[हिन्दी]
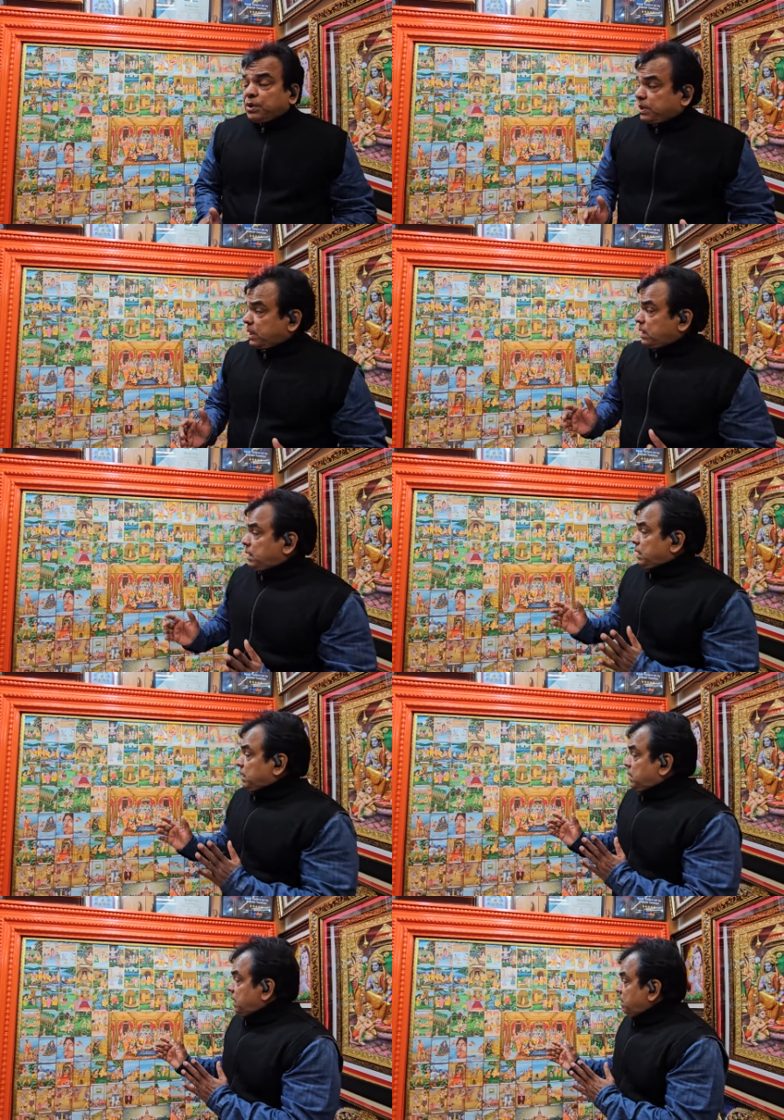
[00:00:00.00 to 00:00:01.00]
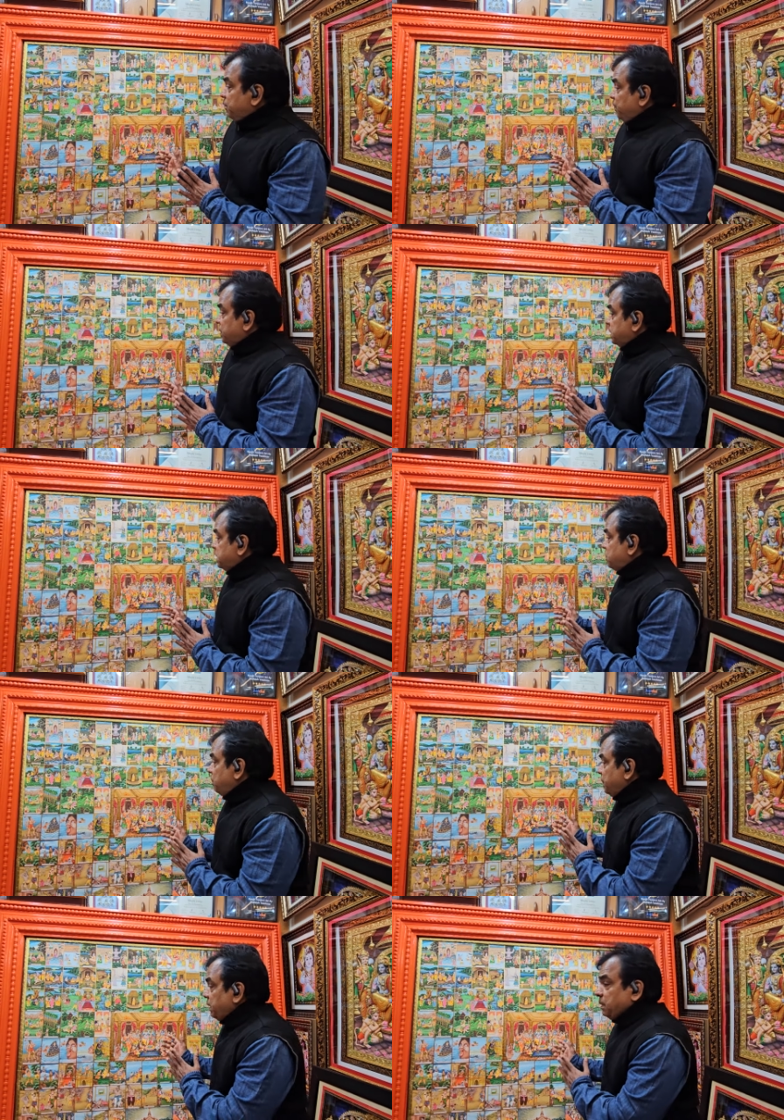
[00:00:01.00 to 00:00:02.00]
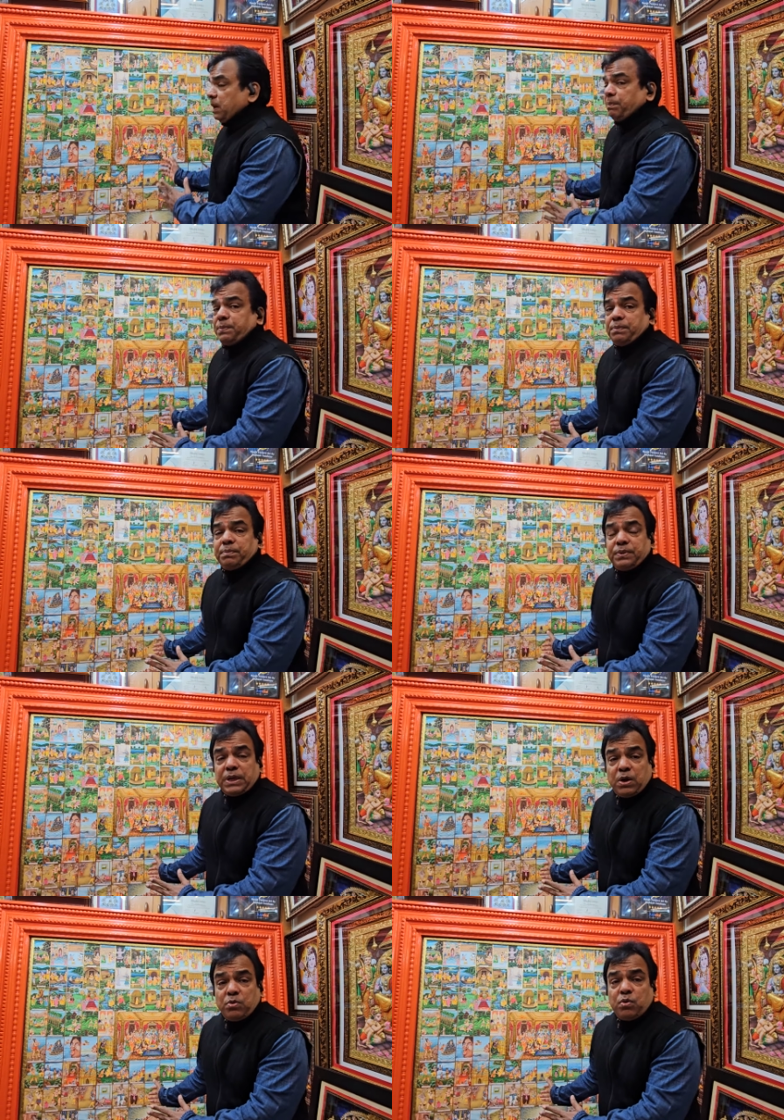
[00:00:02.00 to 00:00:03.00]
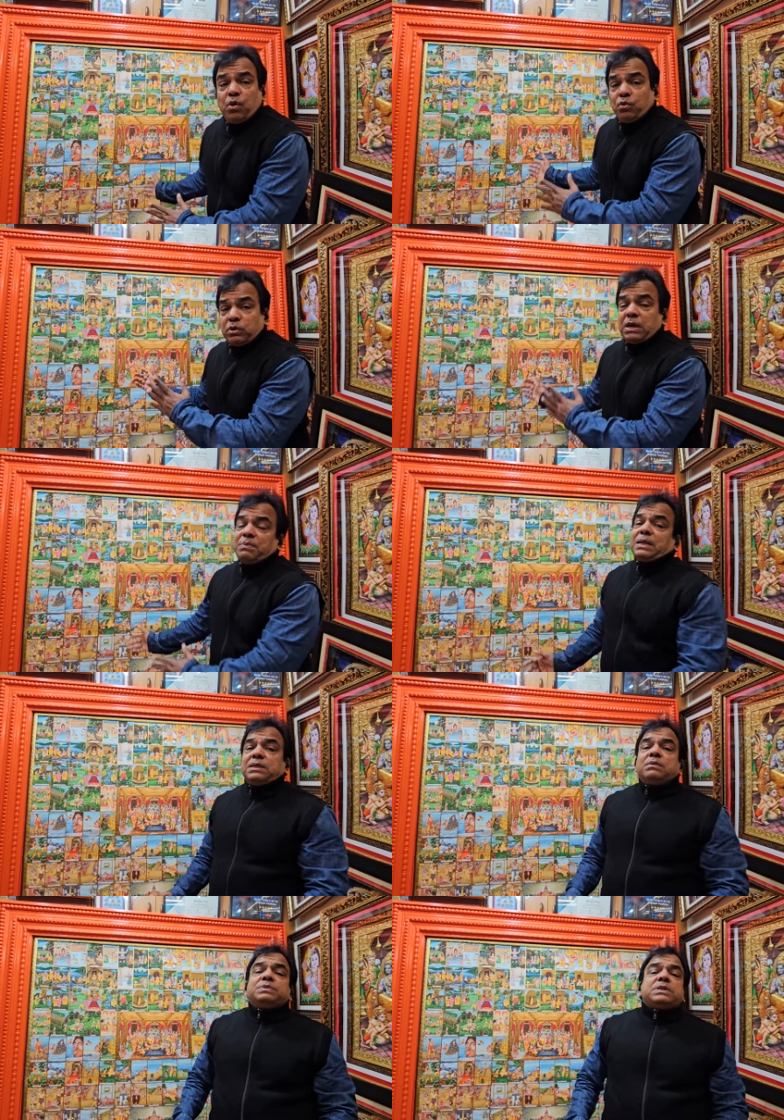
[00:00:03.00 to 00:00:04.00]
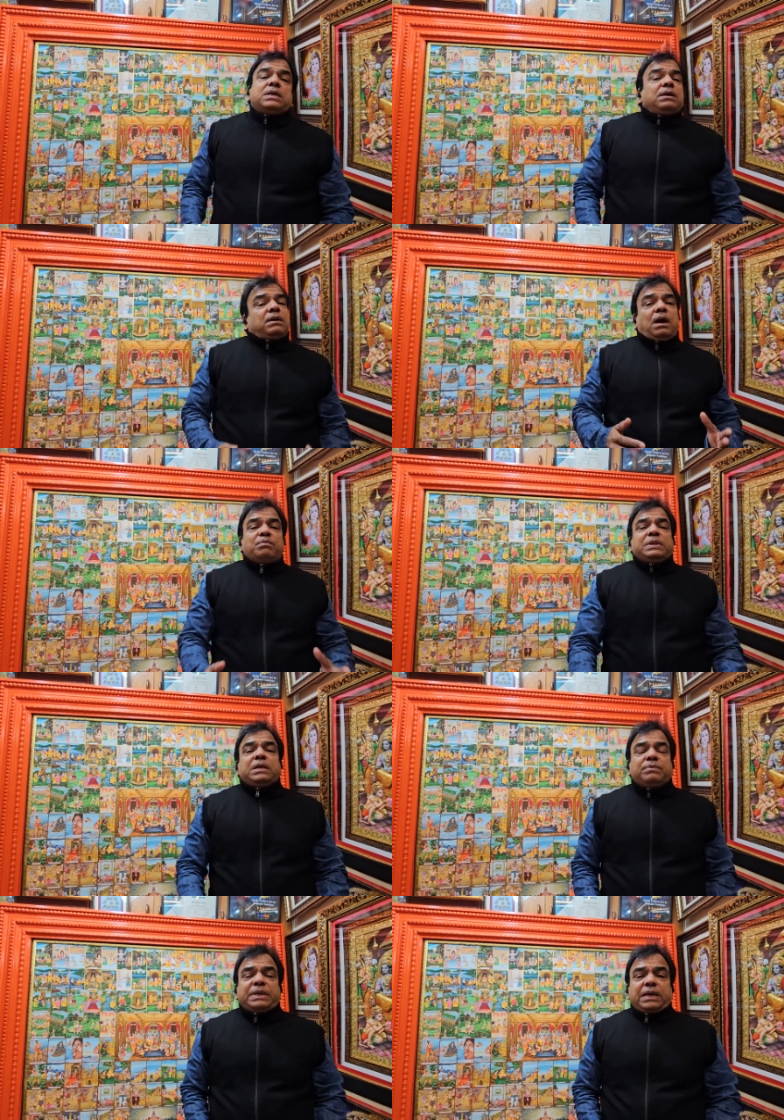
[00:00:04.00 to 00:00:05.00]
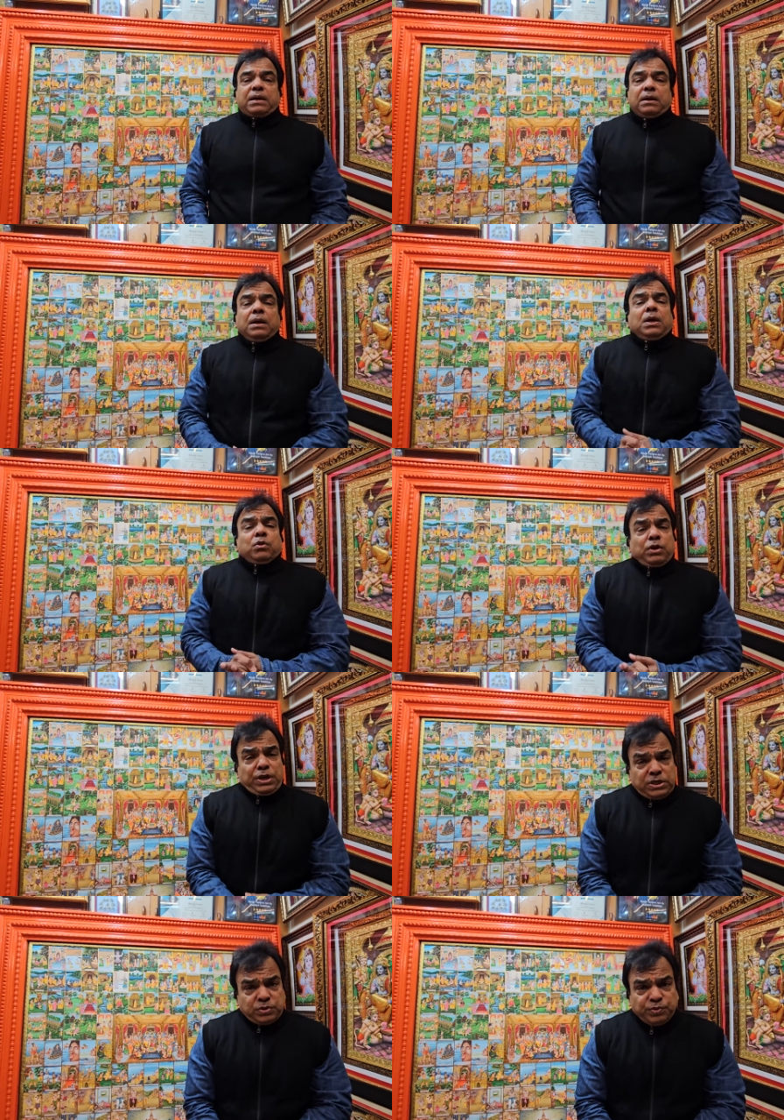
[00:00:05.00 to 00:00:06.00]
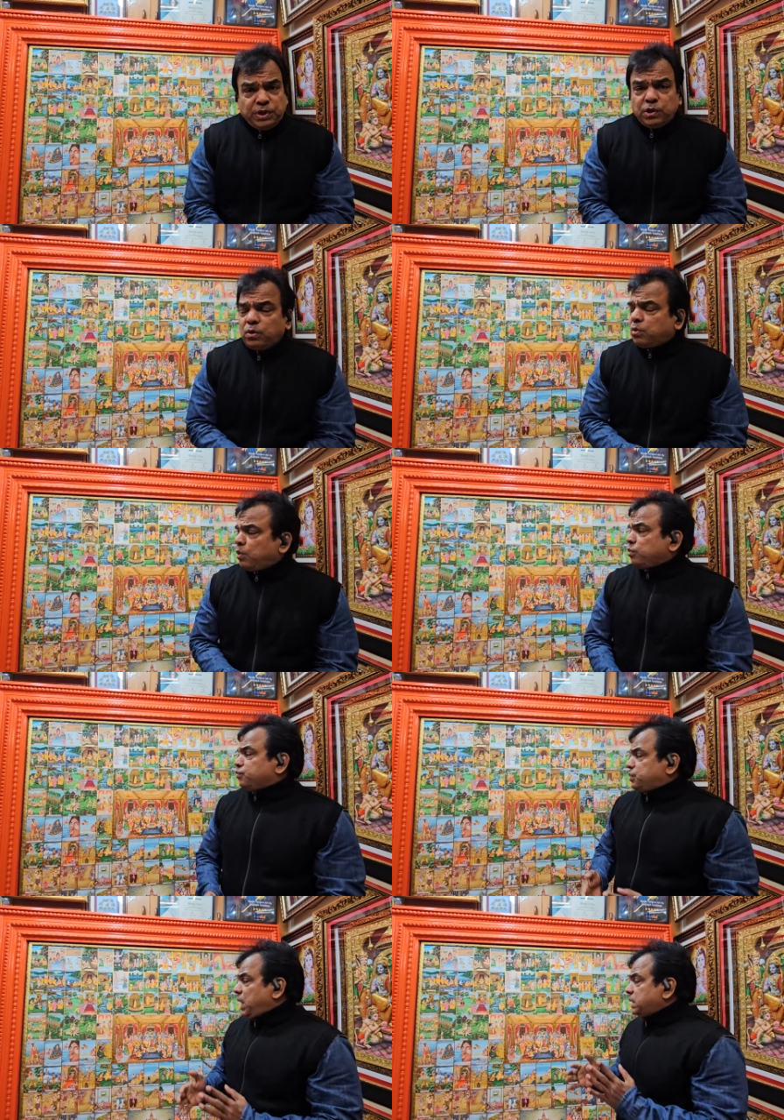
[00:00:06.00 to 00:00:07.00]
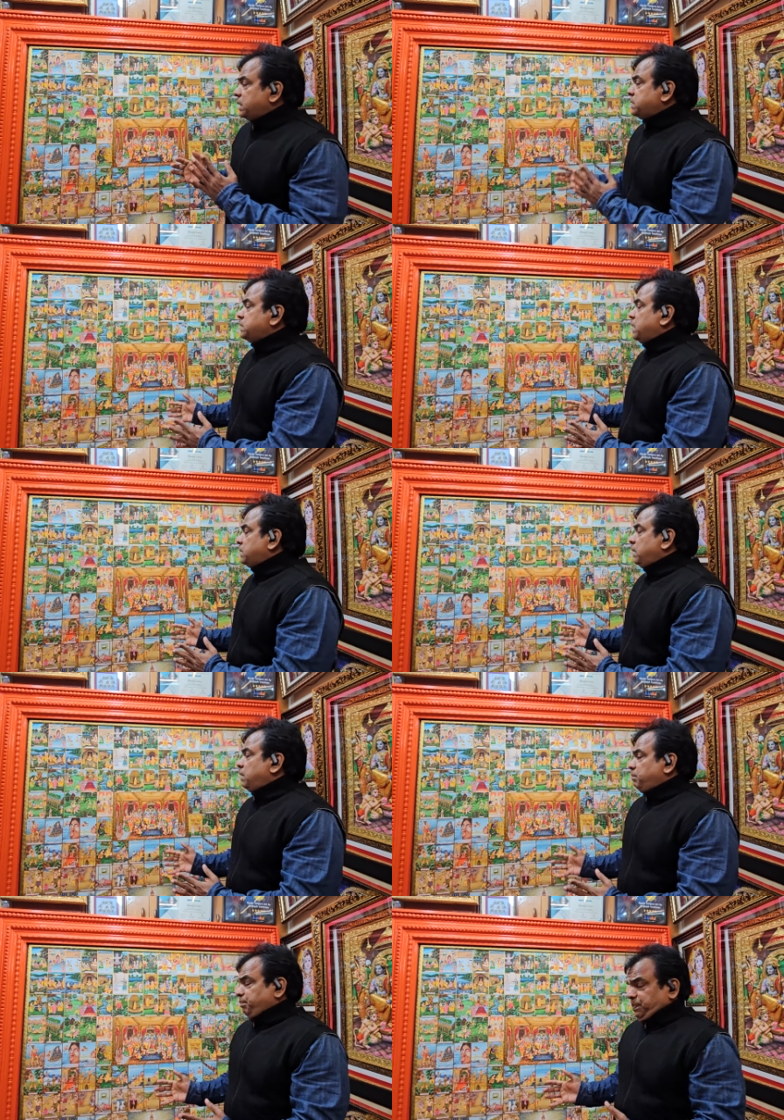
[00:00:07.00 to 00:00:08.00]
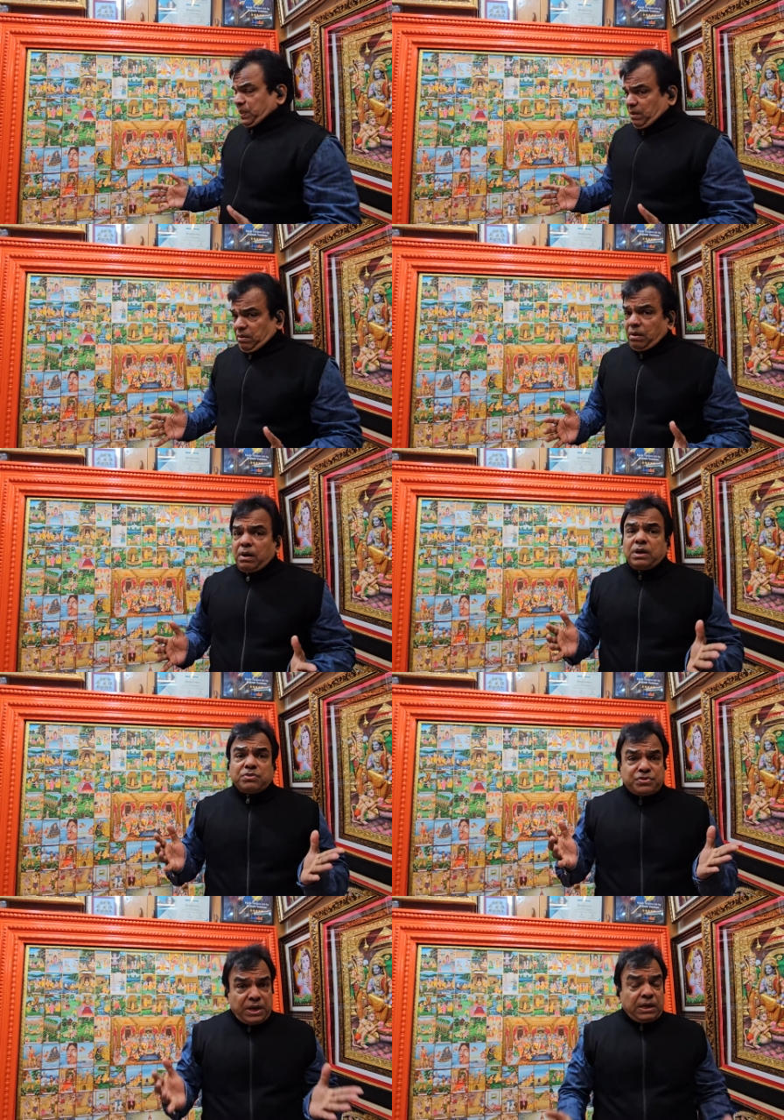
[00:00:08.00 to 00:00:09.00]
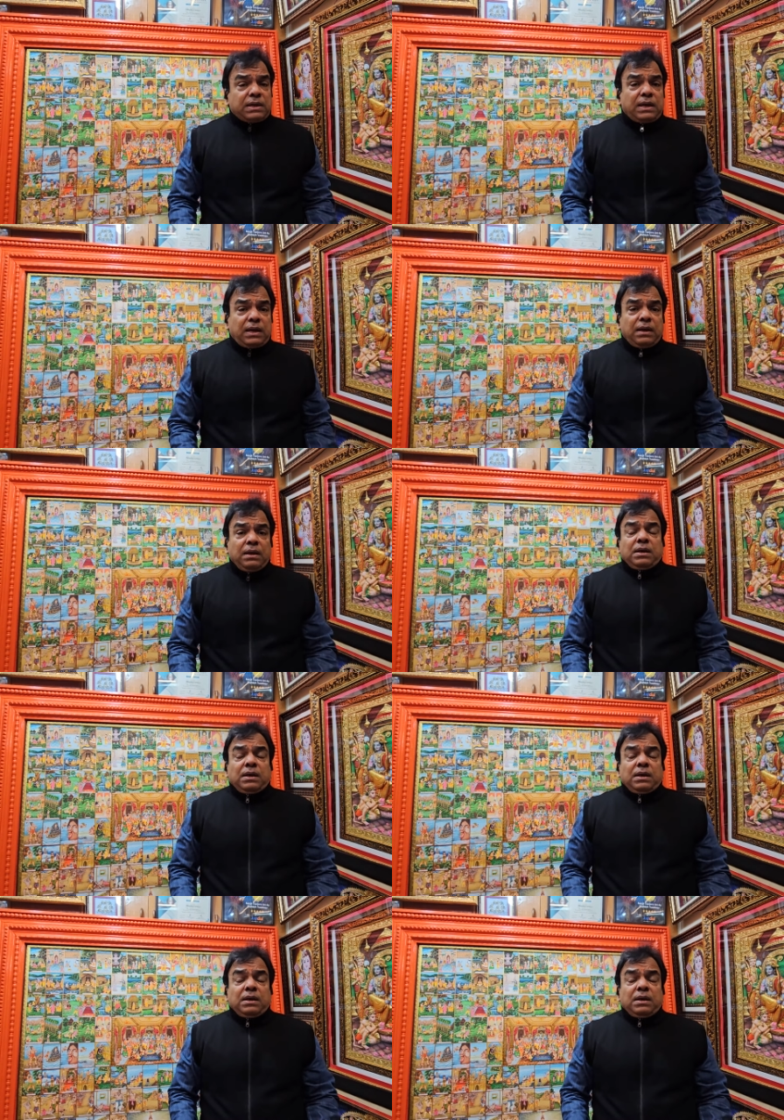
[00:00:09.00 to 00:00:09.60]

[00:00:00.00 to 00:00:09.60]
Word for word: कि ये मोदी जी को मैं गिफ्ट देवों और उनके माध्यम से राम मंदिर में लगे तो इस वीडियो को ज़्यादा से ज़्यादा शेयर करें